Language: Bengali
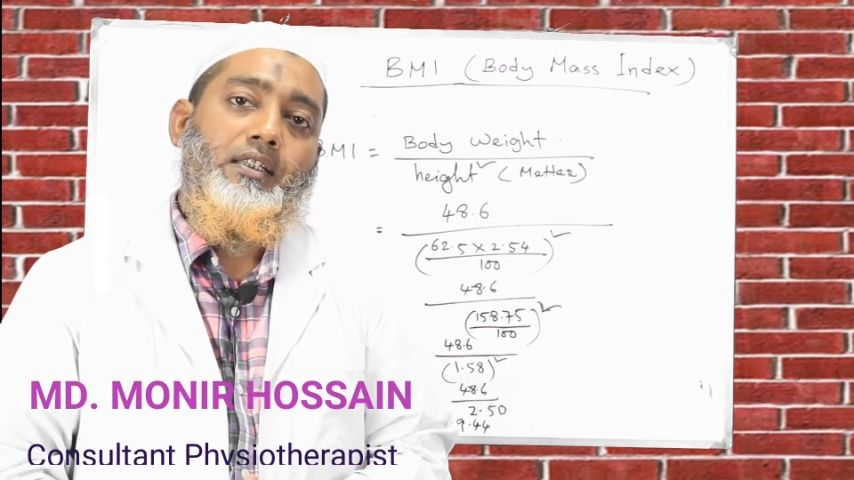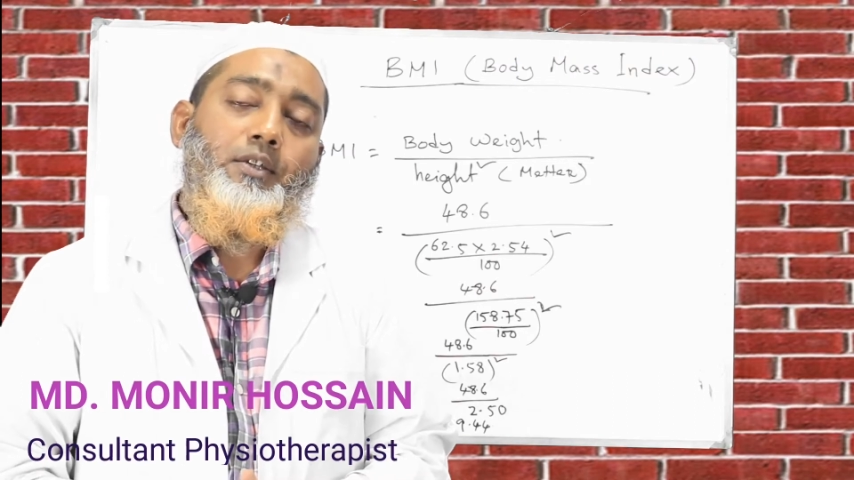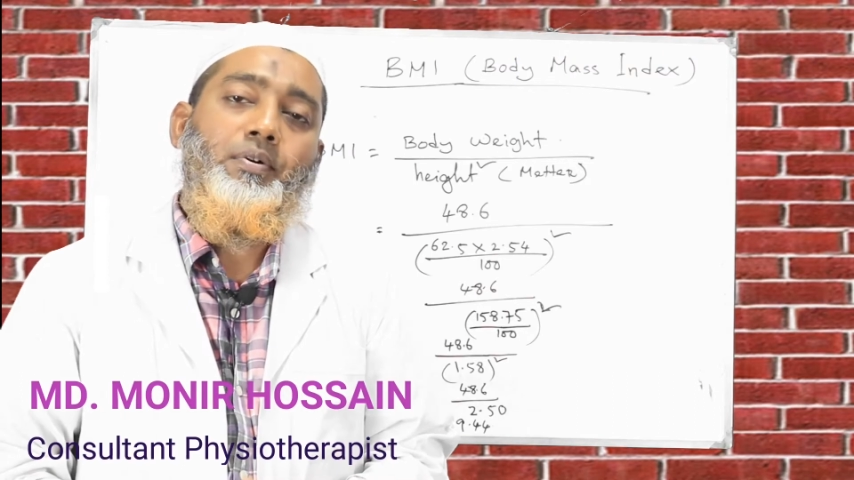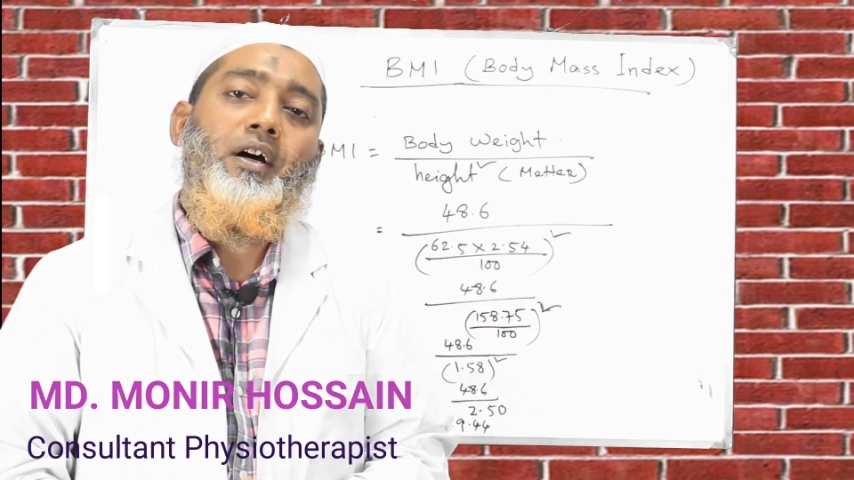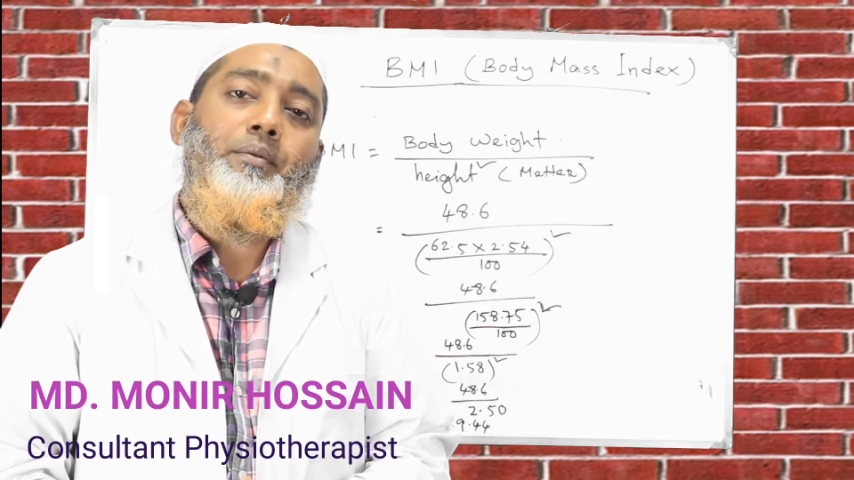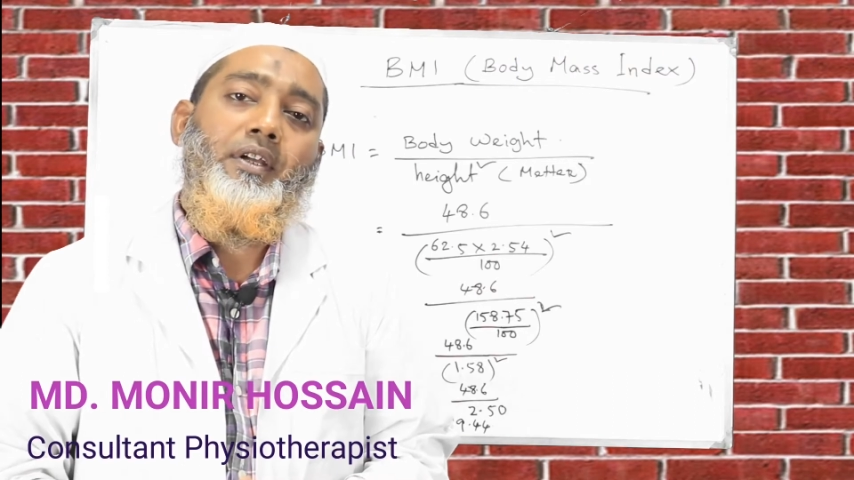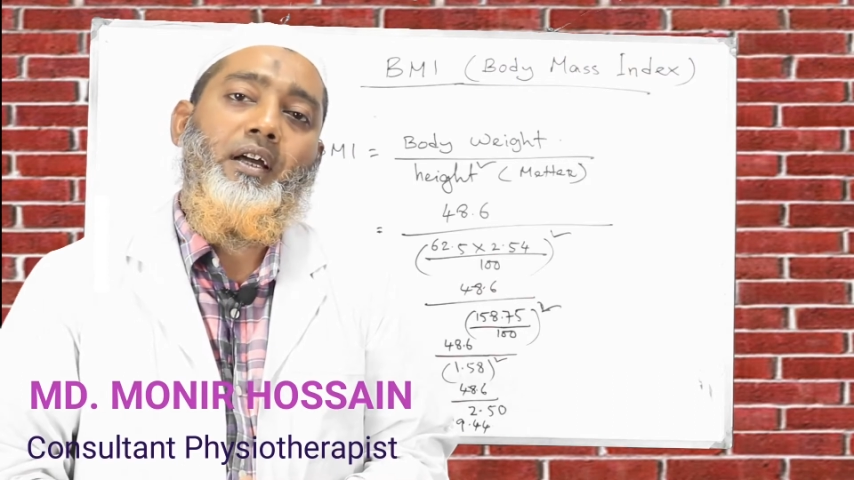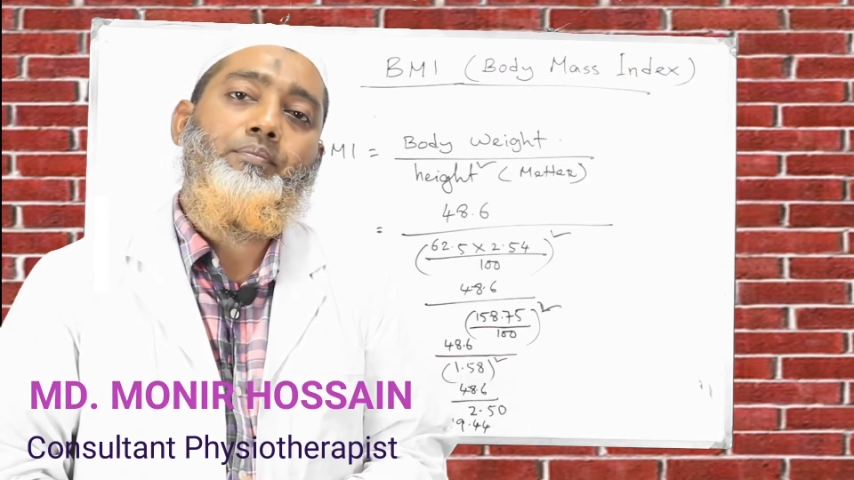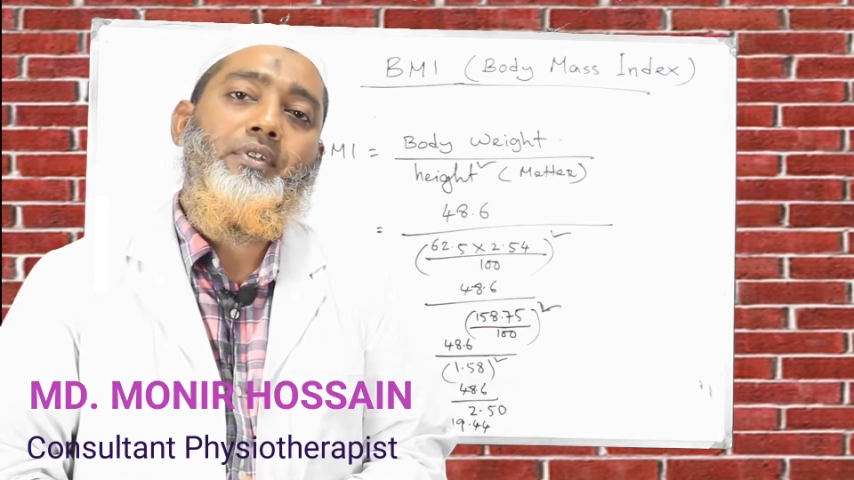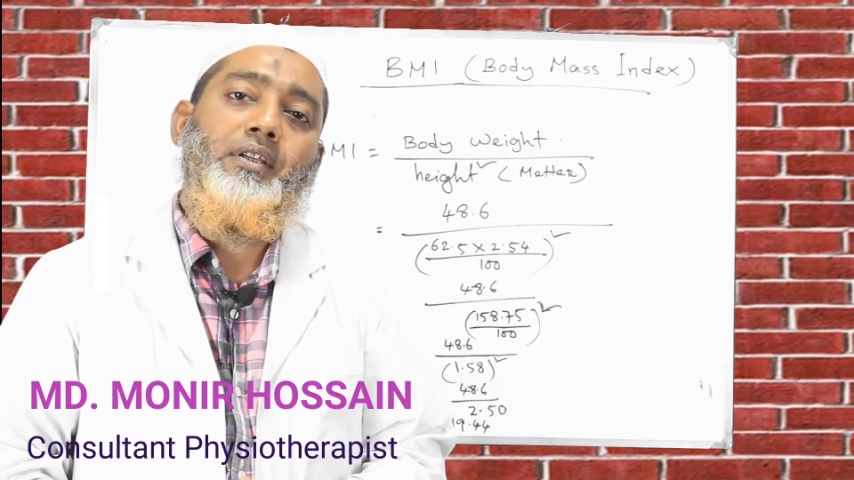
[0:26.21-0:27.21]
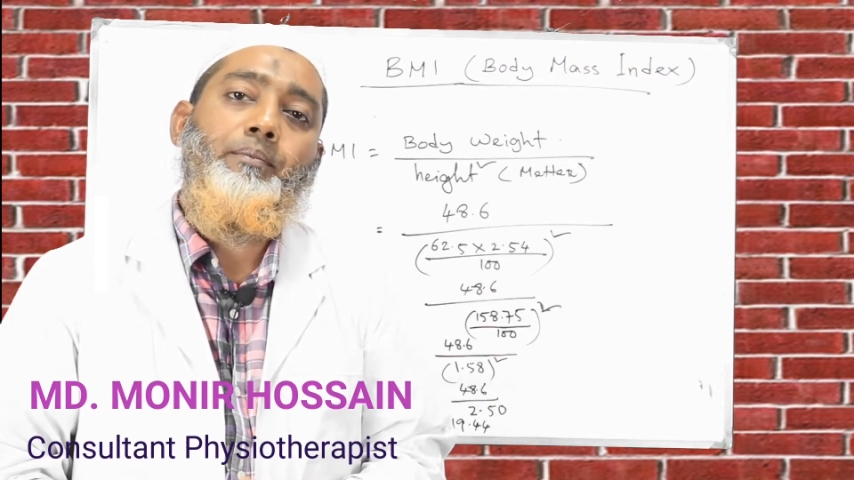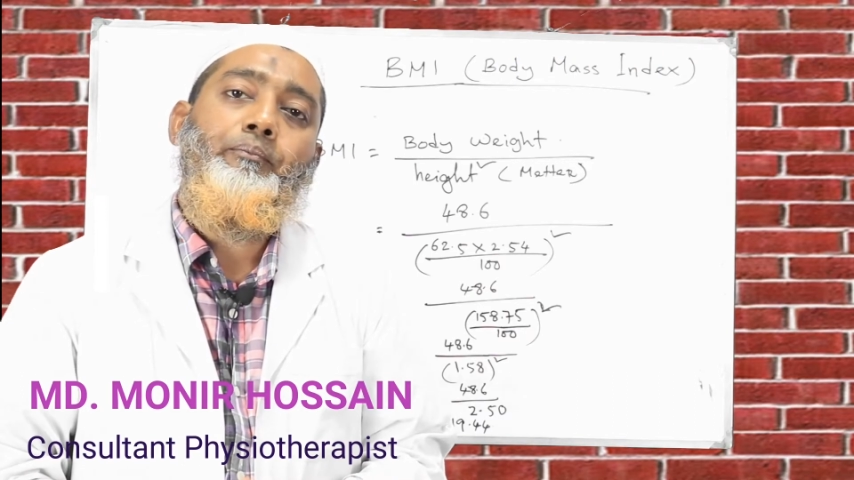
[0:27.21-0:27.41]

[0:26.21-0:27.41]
কিভাবে আপনি